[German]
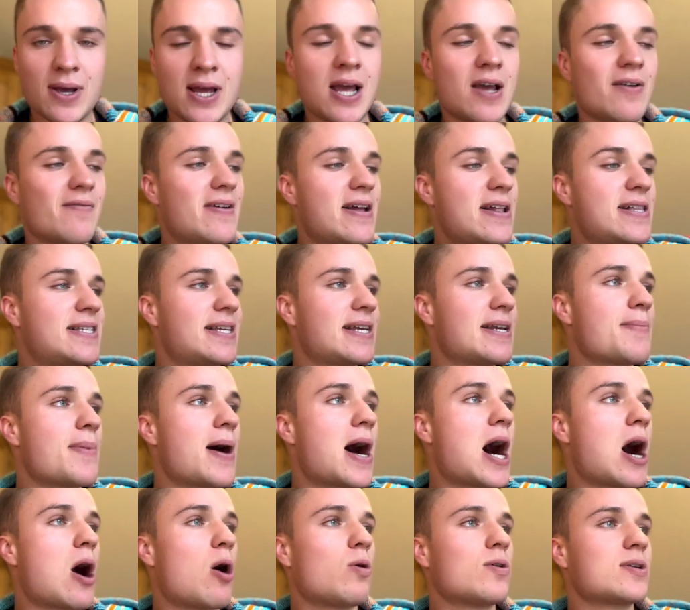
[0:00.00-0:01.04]
Wenn sie in einem
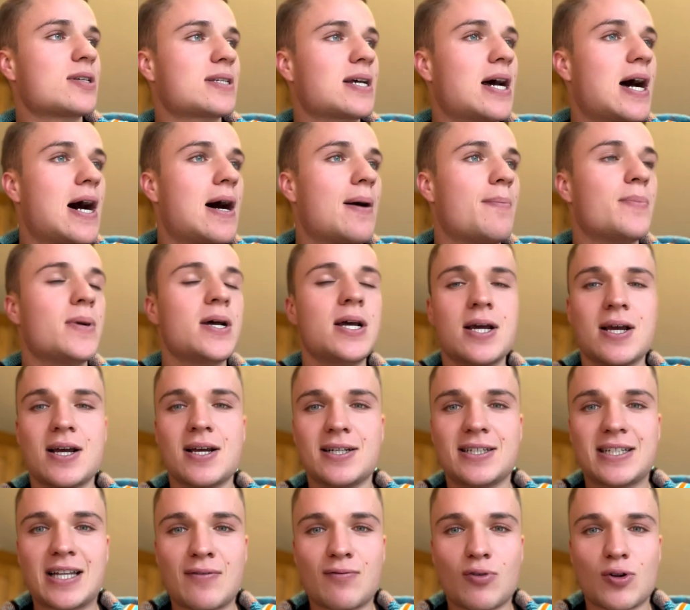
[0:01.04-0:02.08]
Haus haben,
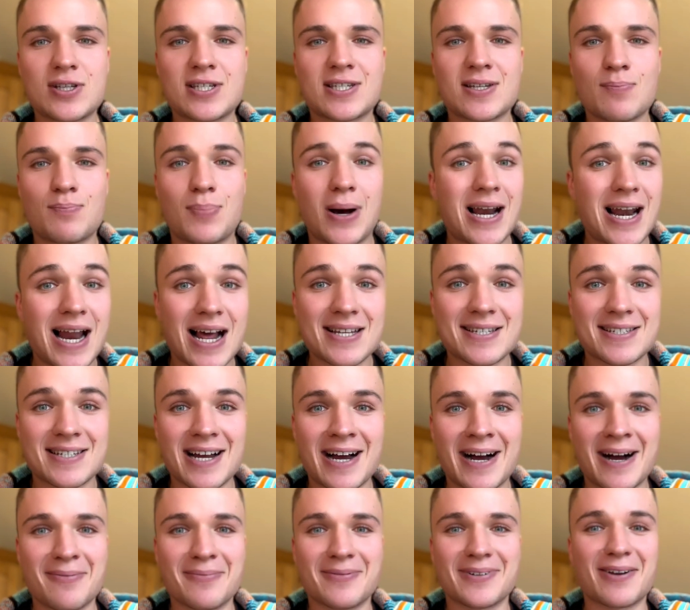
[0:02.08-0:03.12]
dann wollen sie einen Palast
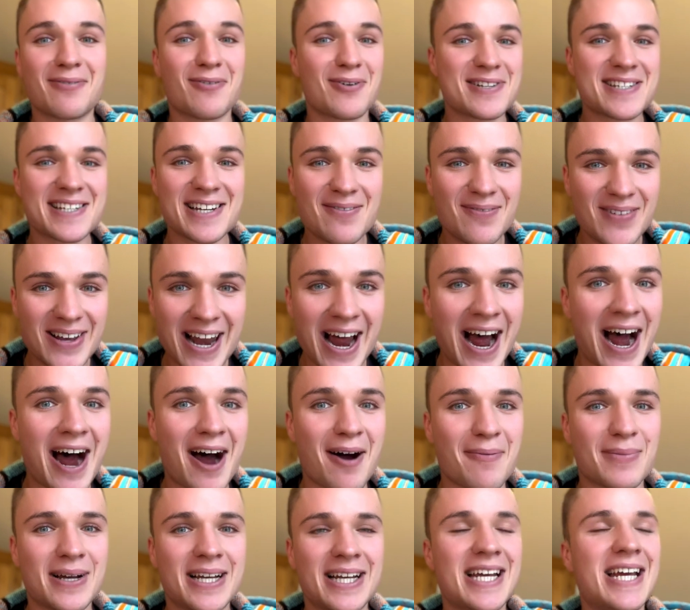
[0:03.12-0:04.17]
haben. Dann wollen sie eine Villa
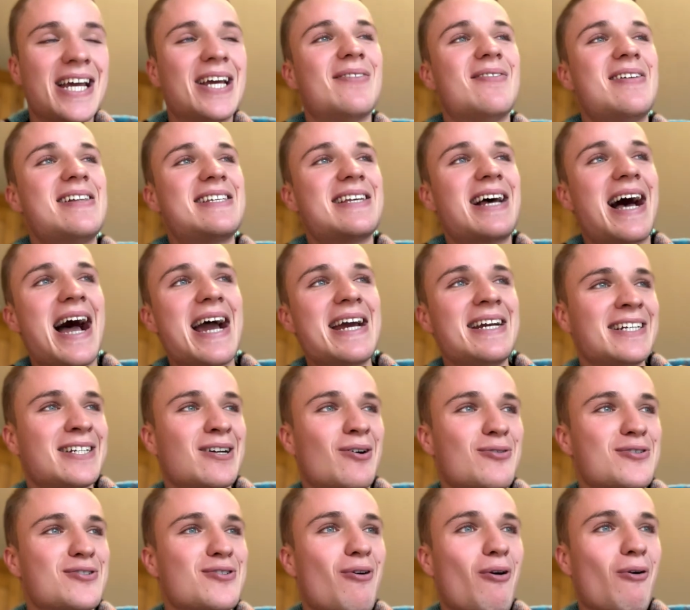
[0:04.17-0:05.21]
haben. Wenn sie
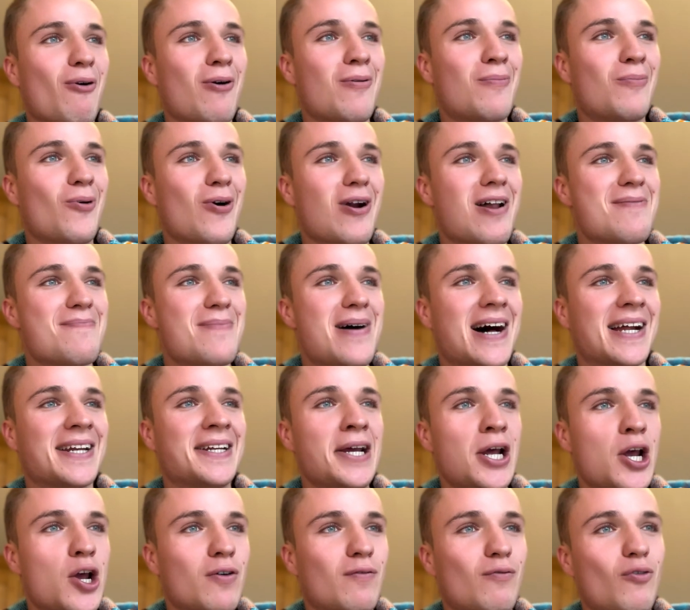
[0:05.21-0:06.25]
1000 Euro im Monat machen,
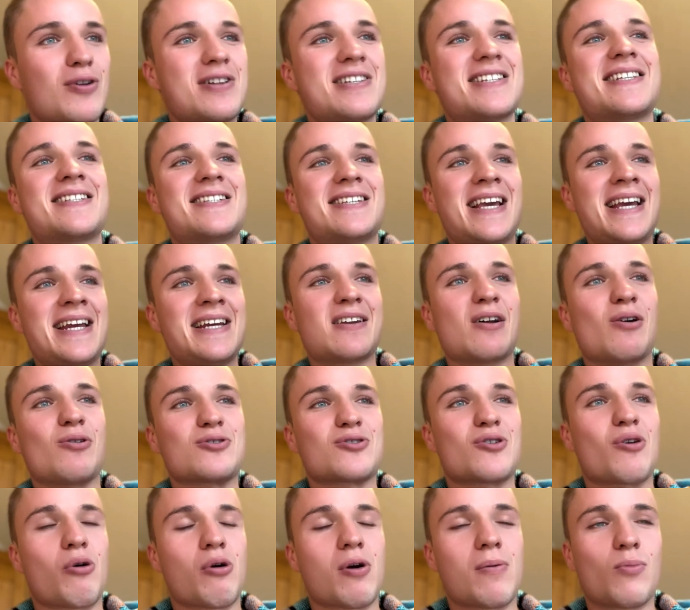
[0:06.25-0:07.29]
wollen sie 10.000
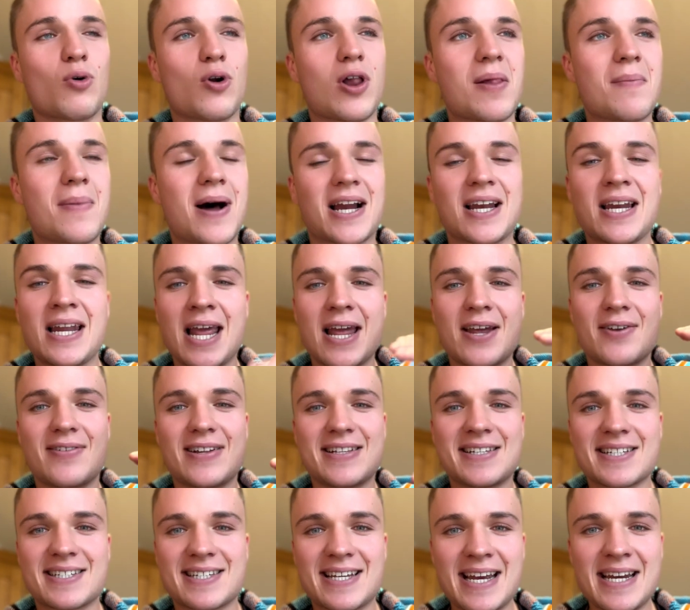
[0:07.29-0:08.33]
Euro im Monat machen. Wenn sie
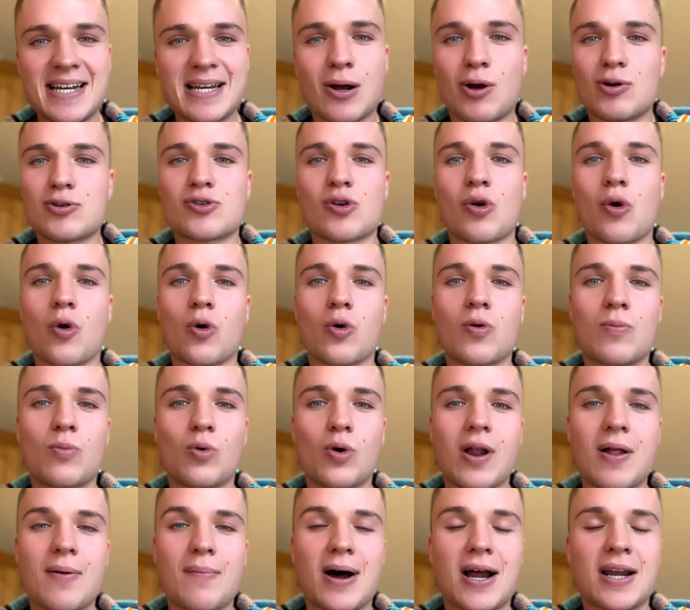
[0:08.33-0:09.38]
10.000 Euro im
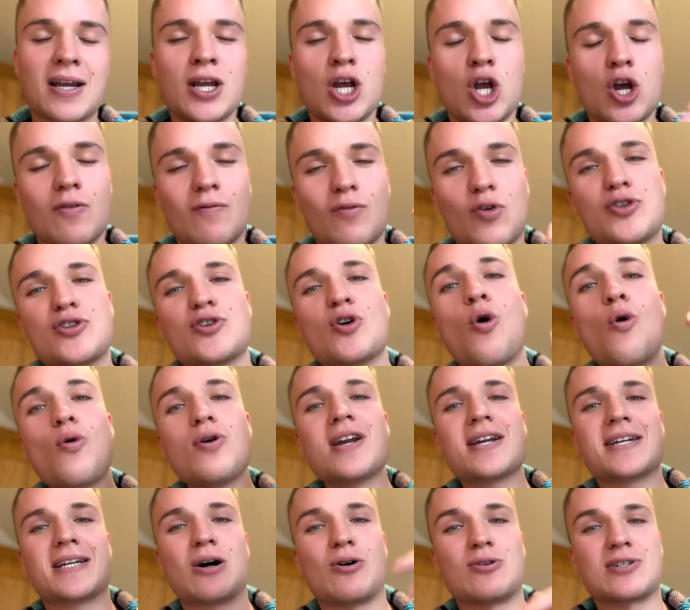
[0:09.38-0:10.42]
Monat machen, wollen sie
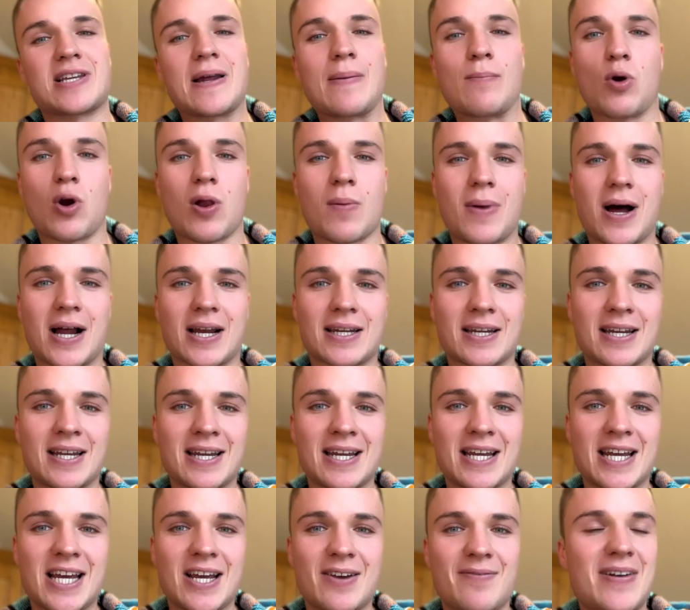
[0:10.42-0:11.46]
100.000 im Monat machen.
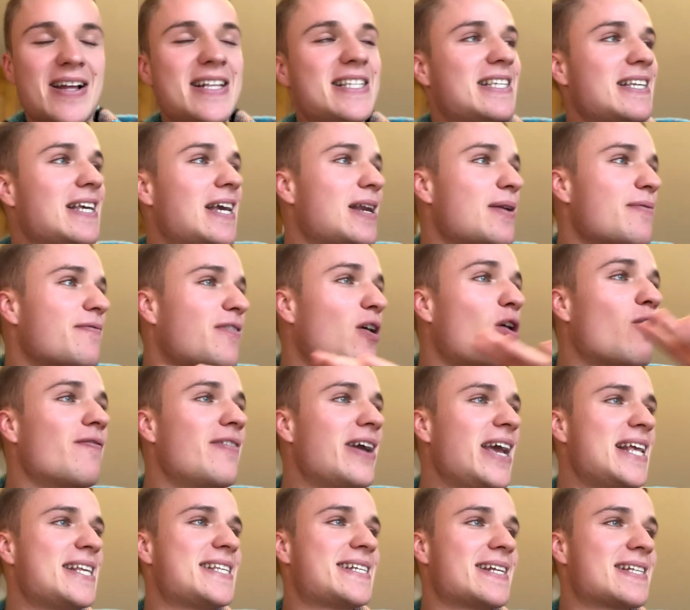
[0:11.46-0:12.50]
Wenn sie in einem
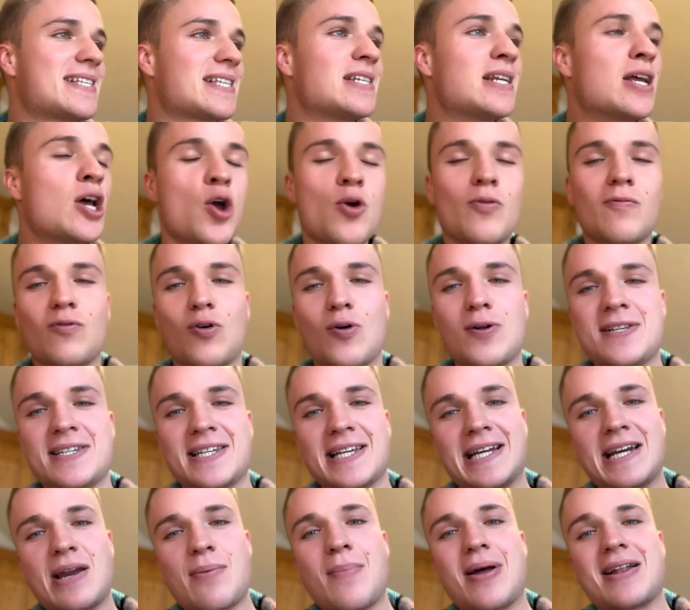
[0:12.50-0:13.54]
VW sitzen, wollen sie
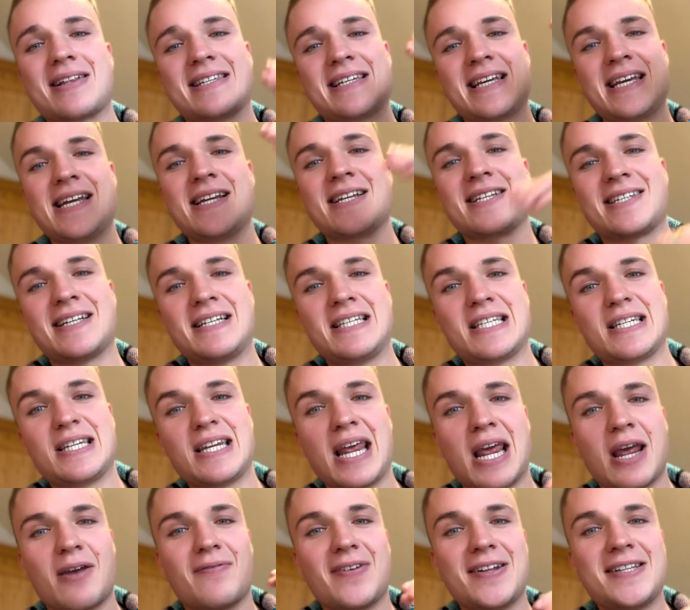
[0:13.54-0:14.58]
in einem Mercedes sitzen.
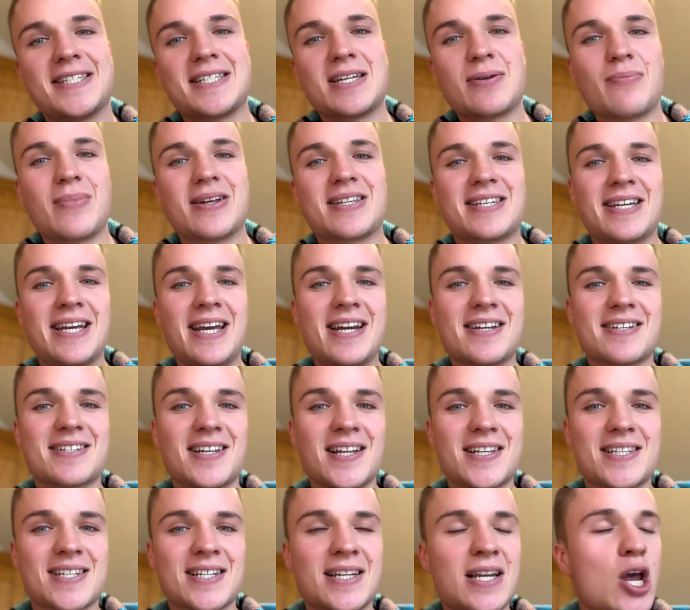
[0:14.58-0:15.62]
Wenn sie in einem Mercedes
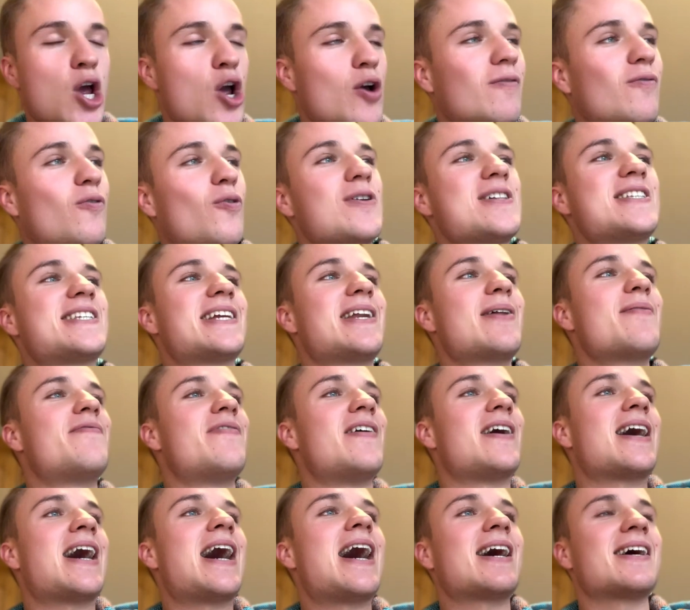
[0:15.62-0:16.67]
sitzen, wollen sie in einem
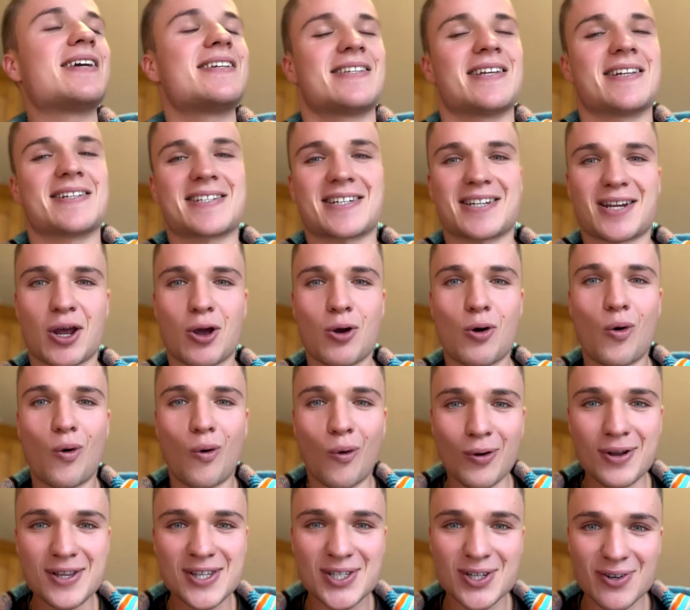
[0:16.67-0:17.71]
Ferrari sitzen.
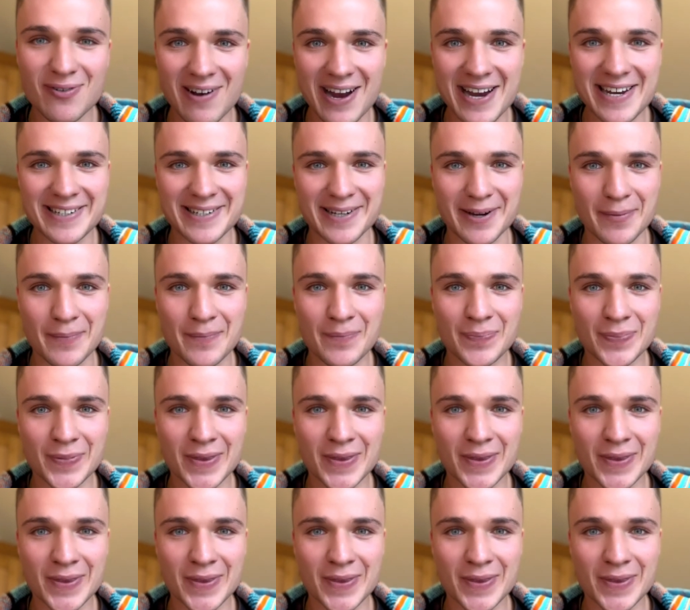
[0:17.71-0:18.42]
Und so weiter.